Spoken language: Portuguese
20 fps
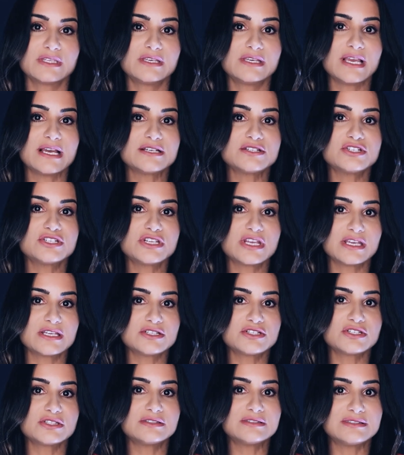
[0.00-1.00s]
que a
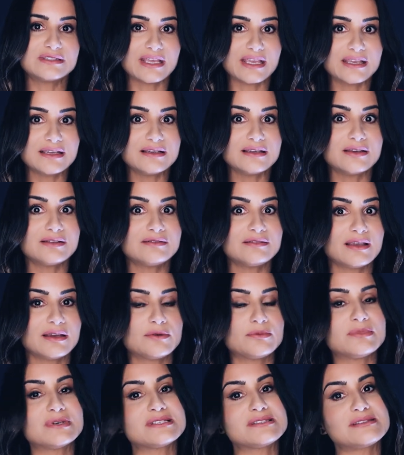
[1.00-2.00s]
gente tem que ter
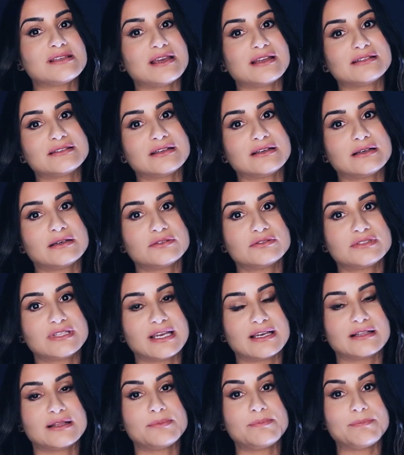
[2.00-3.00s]
uma certa
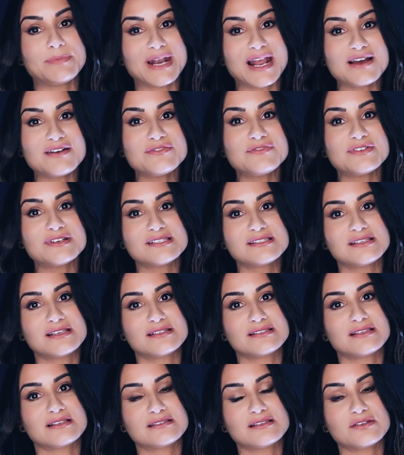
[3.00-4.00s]
cautela para fazer
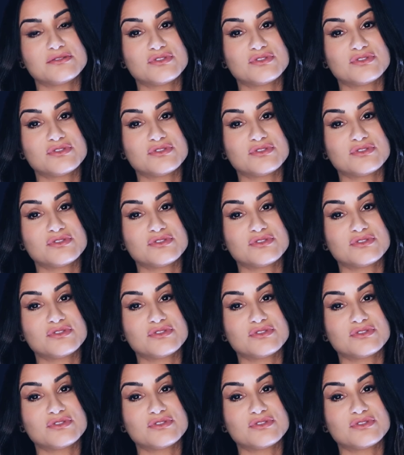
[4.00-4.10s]
essas